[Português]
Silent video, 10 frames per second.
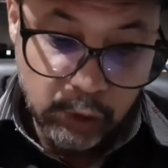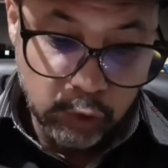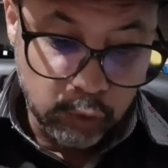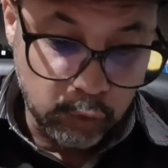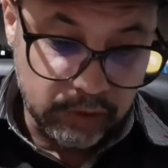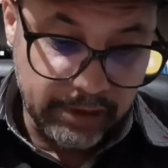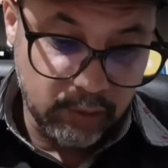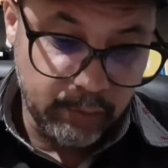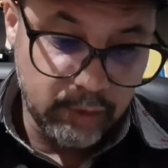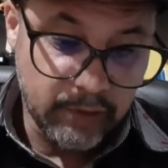Cruzeiro
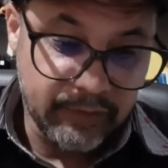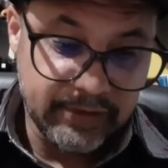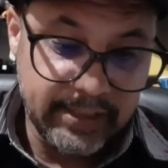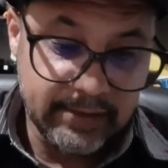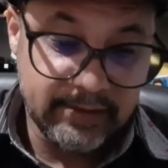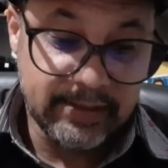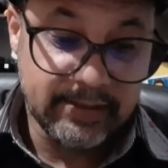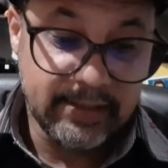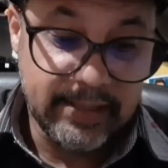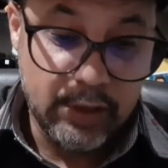
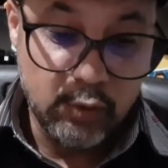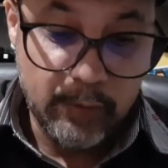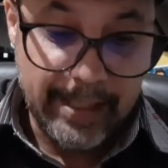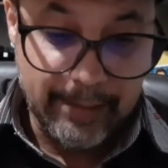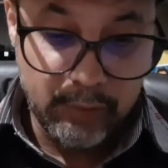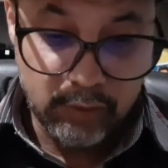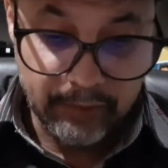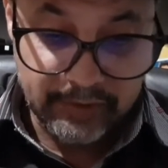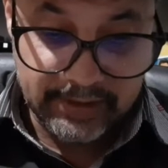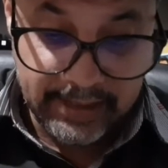1961 a
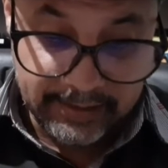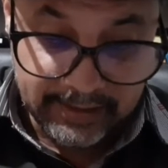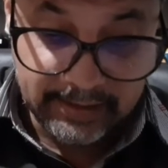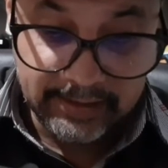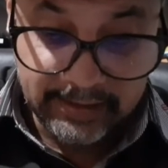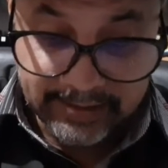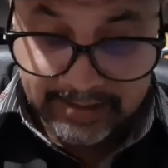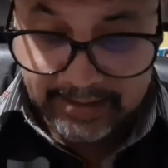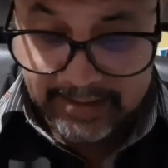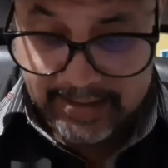
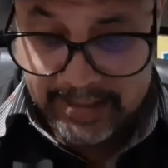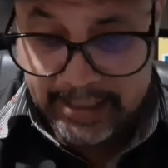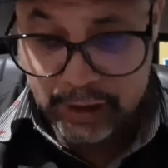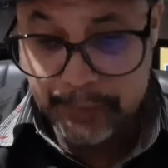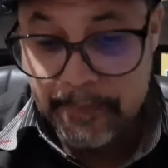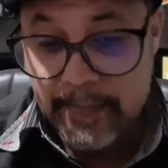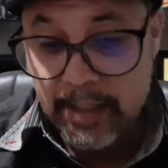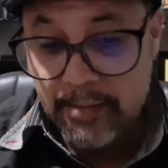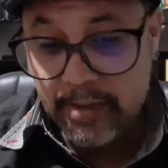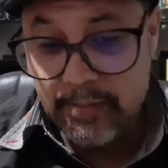1967.
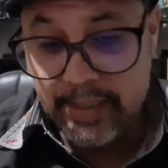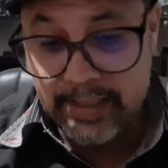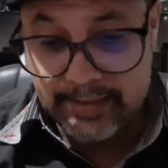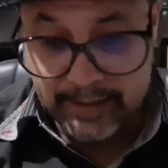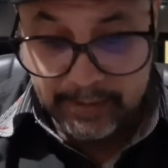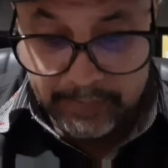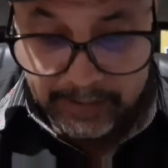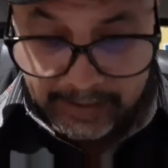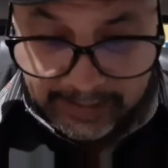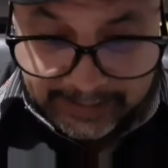Primeira estampa,
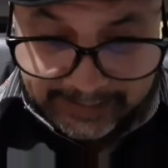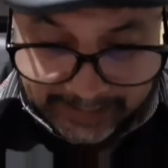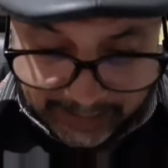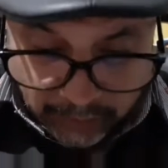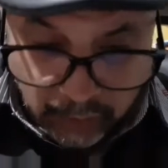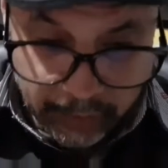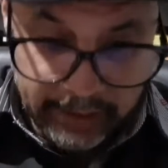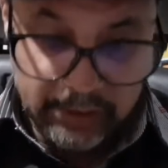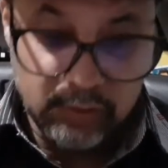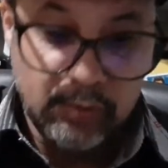Cedra do
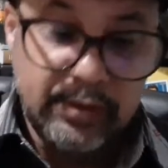Índio.